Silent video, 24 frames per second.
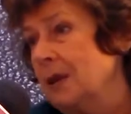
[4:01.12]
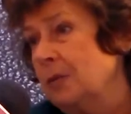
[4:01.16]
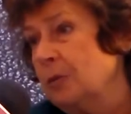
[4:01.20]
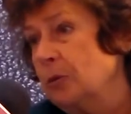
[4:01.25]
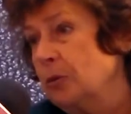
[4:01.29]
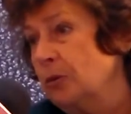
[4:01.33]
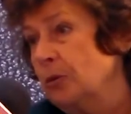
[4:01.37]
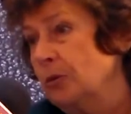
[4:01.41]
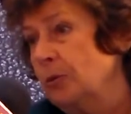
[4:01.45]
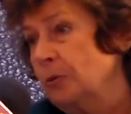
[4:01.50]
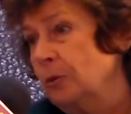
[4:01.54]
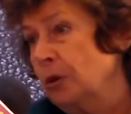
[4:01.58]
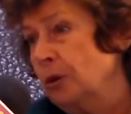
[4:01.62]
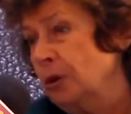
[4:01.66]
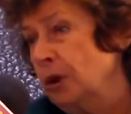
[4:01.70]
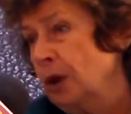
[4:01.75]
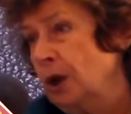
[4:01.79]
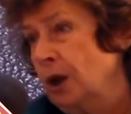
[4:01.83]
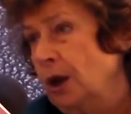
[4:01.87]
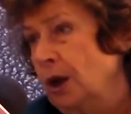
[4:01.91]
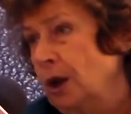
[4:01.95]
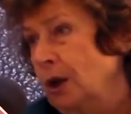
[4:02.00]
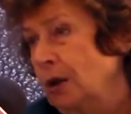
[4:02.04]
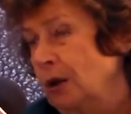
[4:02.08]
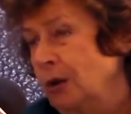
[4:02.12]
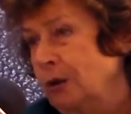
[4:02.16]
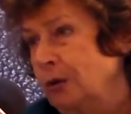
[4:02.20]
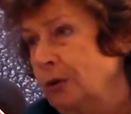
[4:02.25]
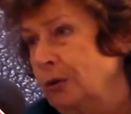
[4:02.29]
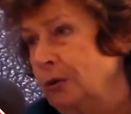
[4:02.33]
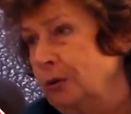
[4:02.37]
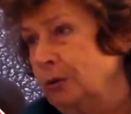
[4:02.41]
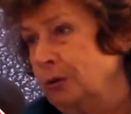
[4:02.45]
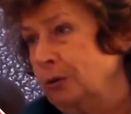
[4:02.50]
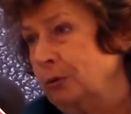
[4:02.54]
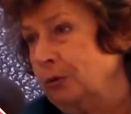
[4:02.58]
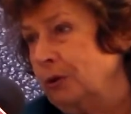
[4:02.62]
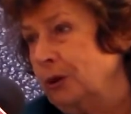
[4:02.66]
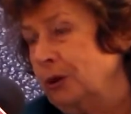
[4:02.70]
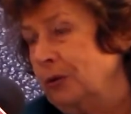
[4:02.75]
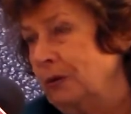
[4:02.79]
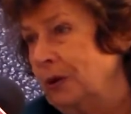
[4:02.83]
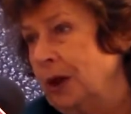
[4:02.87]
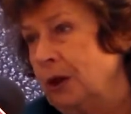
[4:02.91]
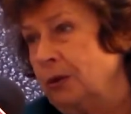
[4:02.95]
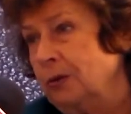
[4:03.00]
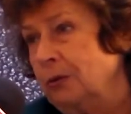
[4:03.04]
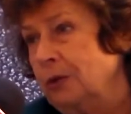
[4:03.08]
absolument euh, notre
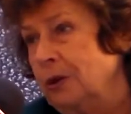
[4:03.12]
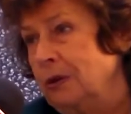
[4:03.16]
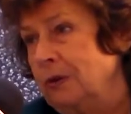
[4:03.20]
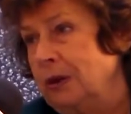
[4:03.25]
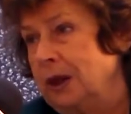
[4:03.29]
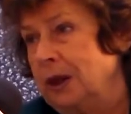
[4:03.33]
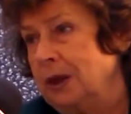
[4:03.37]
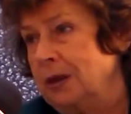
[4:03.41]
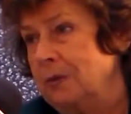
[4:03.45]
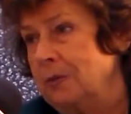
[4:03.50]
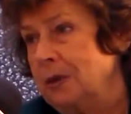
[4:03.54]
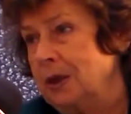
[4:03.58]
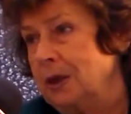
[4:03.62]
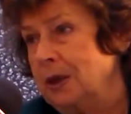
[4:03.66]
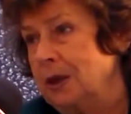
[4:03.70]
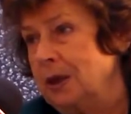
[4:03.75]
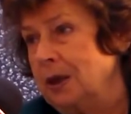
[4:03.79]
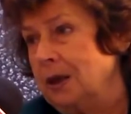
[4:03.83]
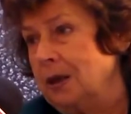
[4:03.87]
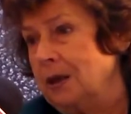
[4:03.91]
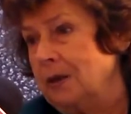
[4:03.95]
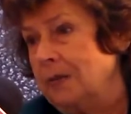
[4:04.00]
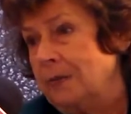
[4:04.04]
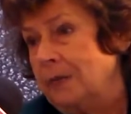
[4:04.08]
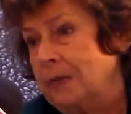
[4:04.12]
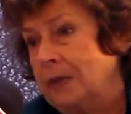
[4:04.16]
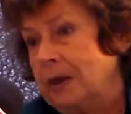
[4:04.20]
univers, l'univers des médias.